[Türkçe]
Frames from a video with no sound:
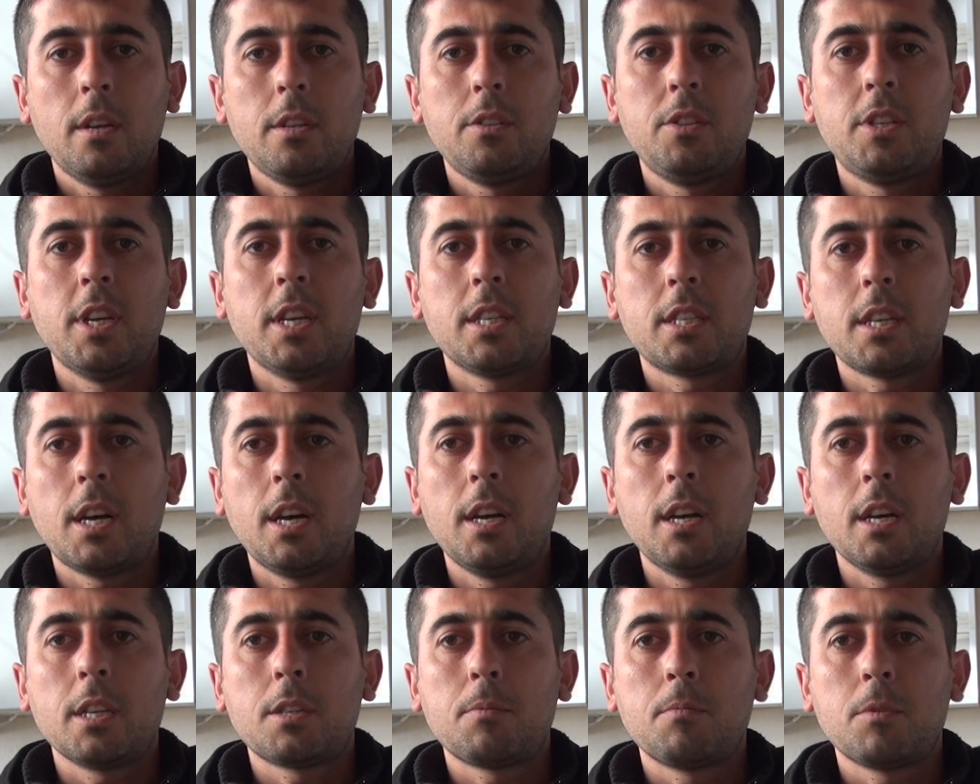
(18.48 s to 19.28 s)

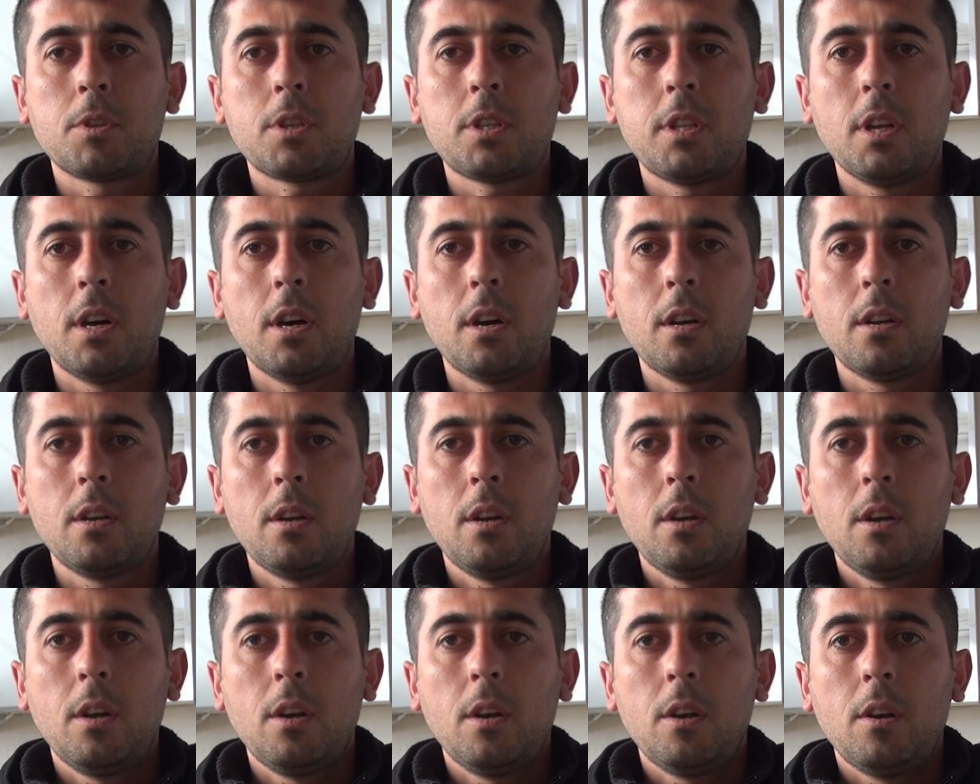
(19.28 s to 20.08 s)
ceza yazmışlar.
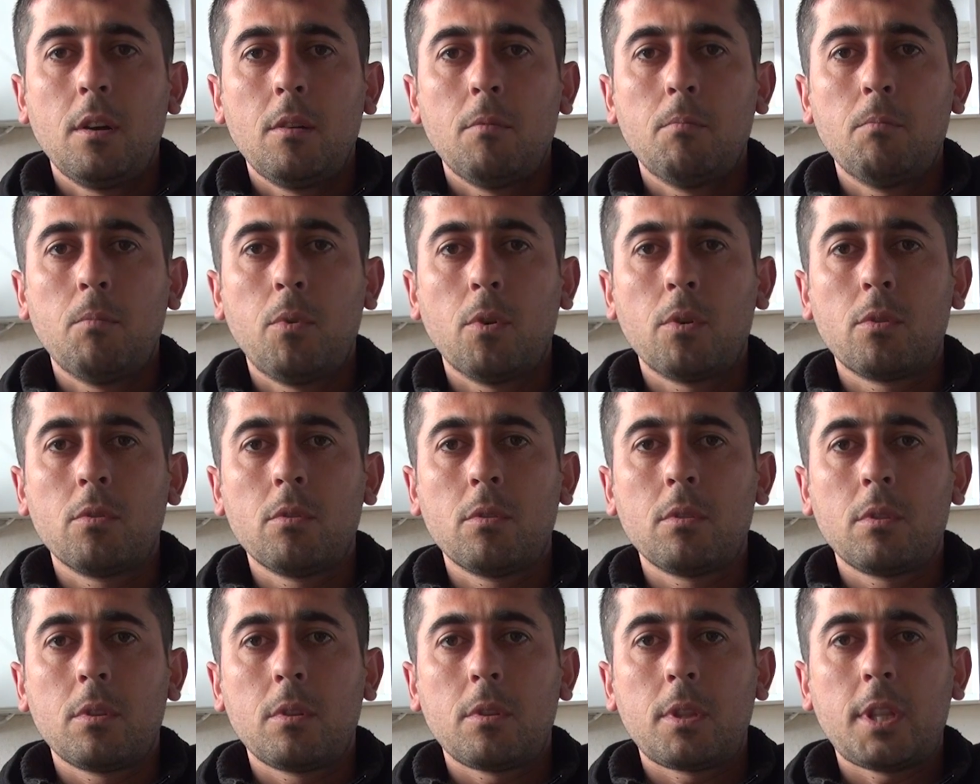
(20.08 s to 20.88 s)

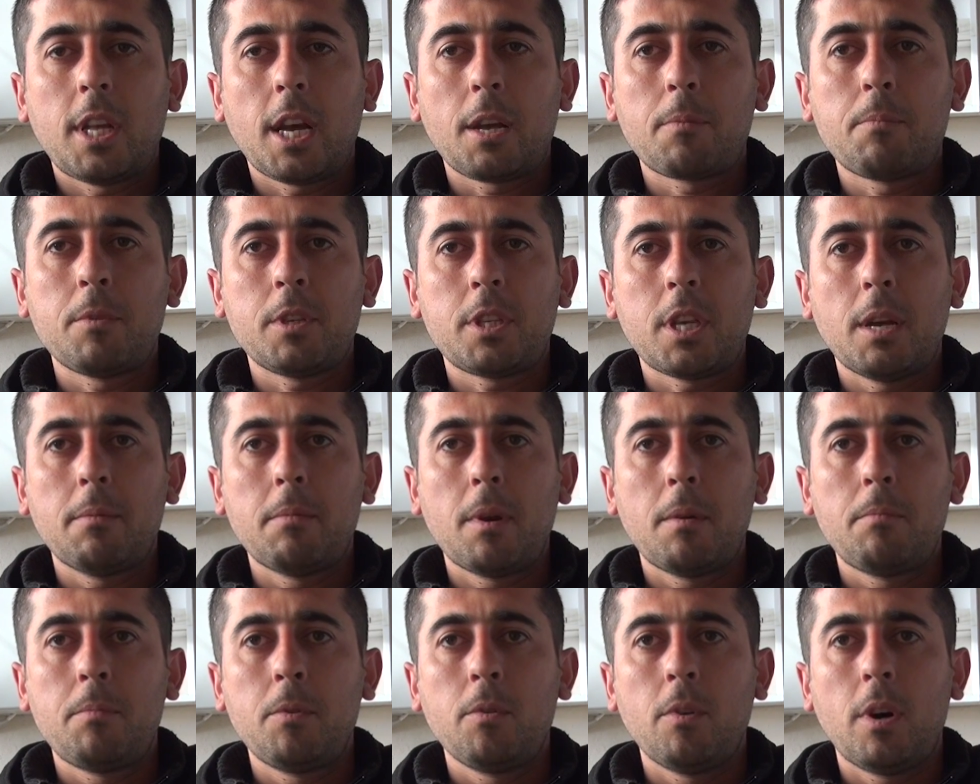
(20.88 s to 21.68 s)
Bunun tek bir
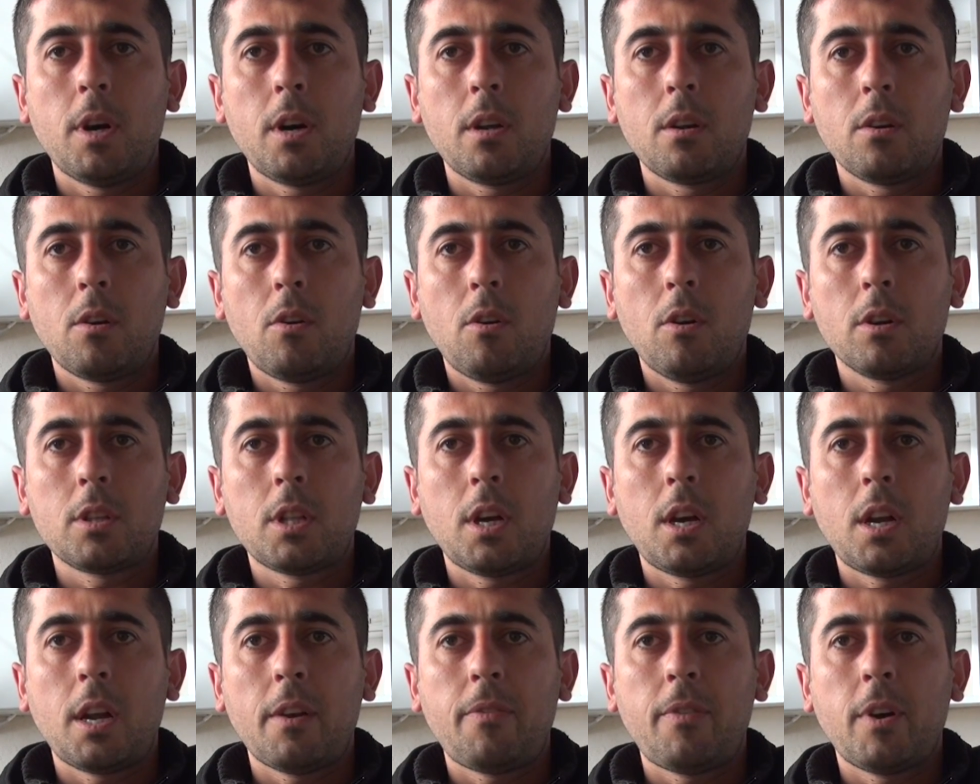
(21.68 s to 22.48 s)
sebebi var, o
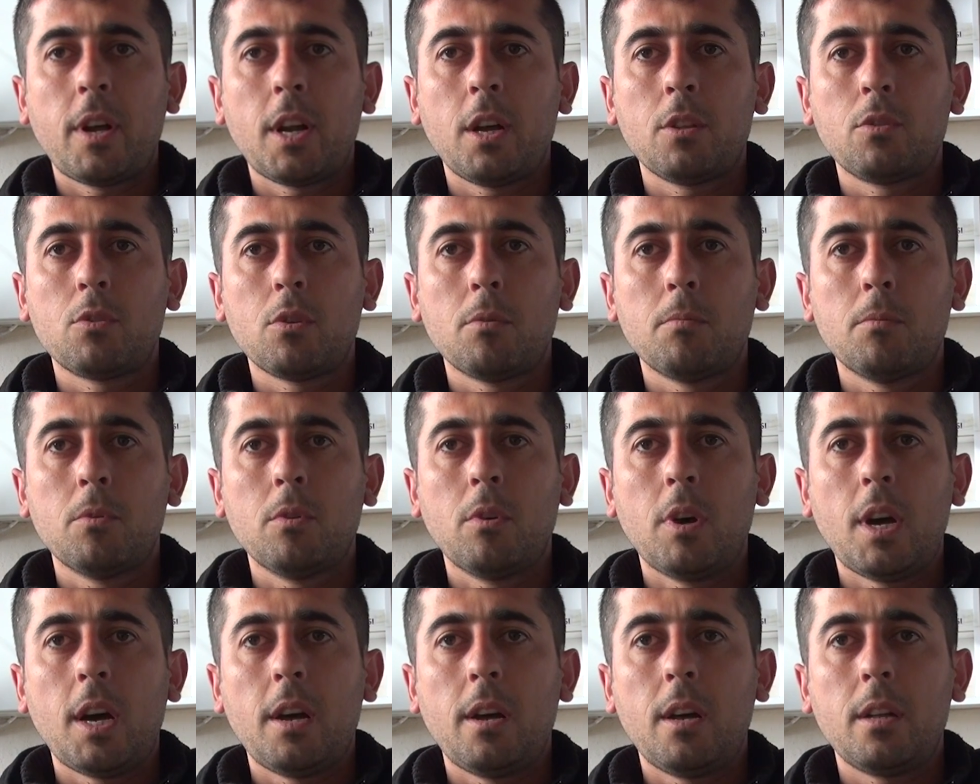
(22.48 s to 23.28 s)
da
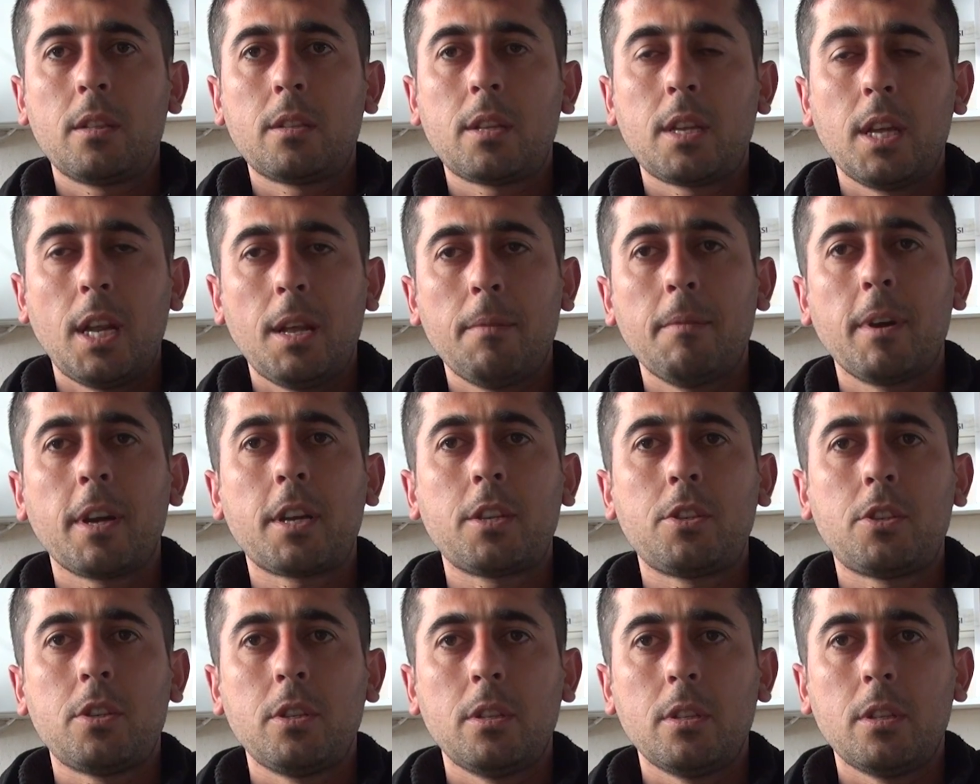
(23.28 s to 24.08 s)
referandumu e,
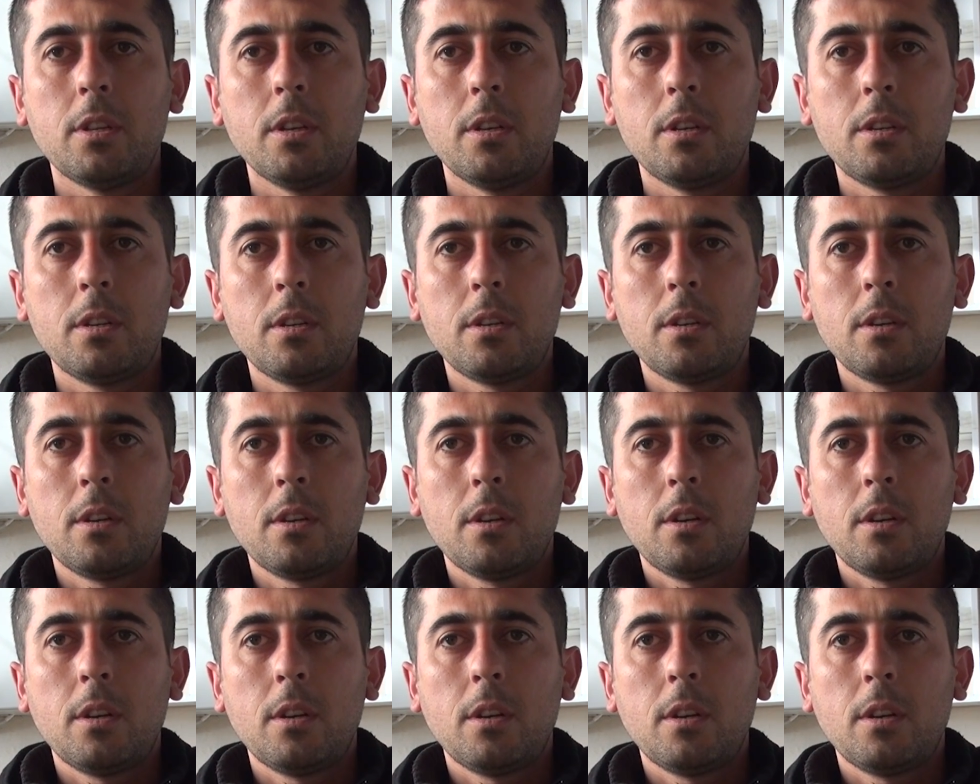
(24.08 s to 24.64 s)
etkilemek içindir.